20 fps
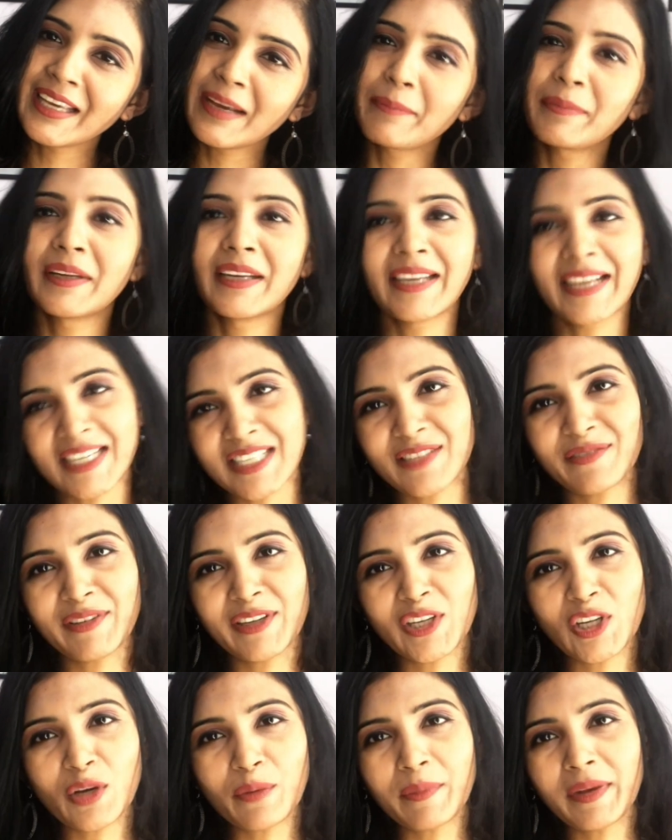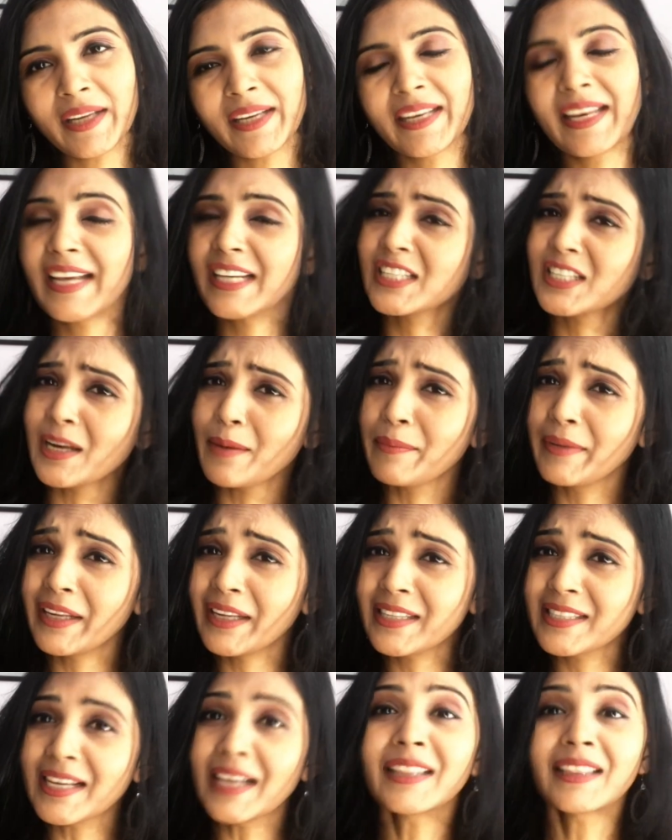हैं अपने नेक्स्ट वीडियो में नेक्स्ट रेमेडी
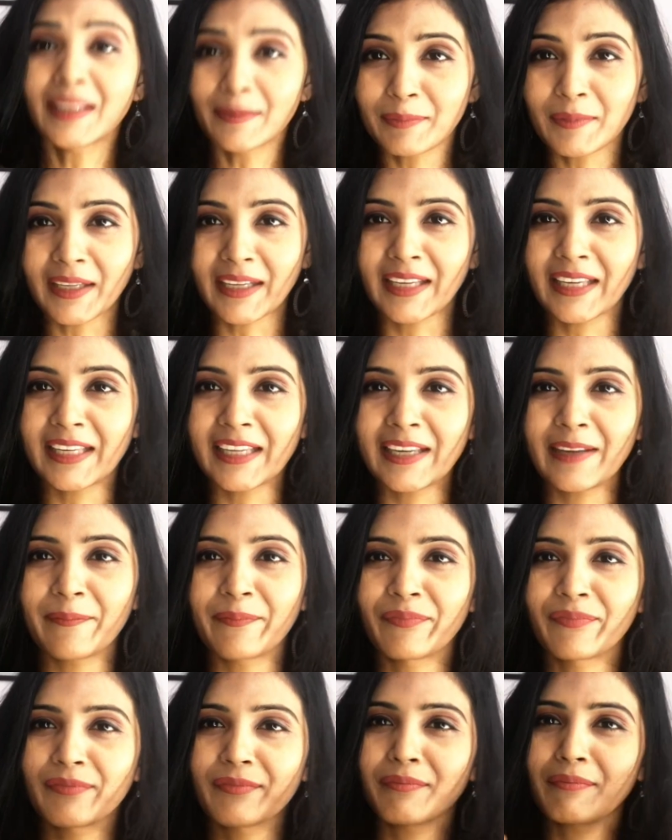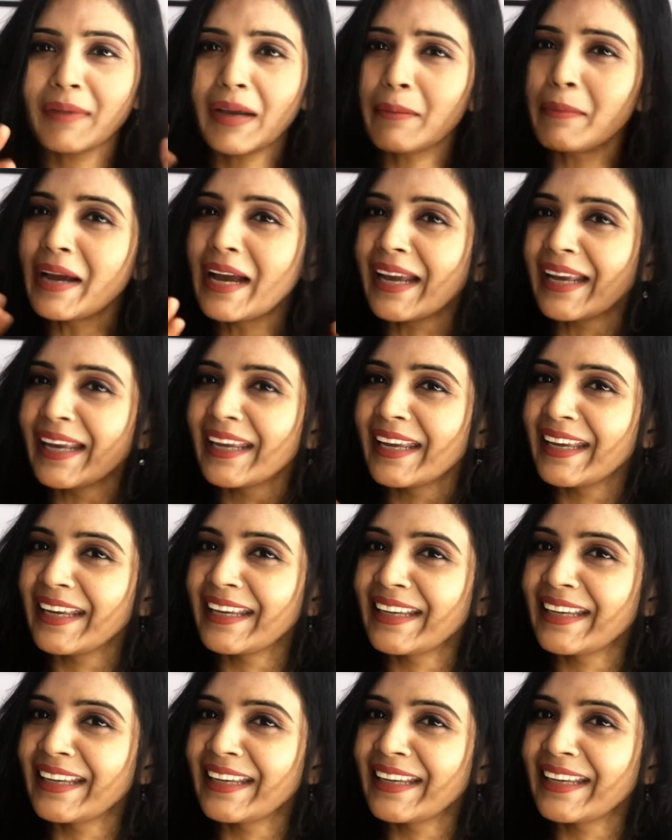के साथ तब तक के लिए बाय बाय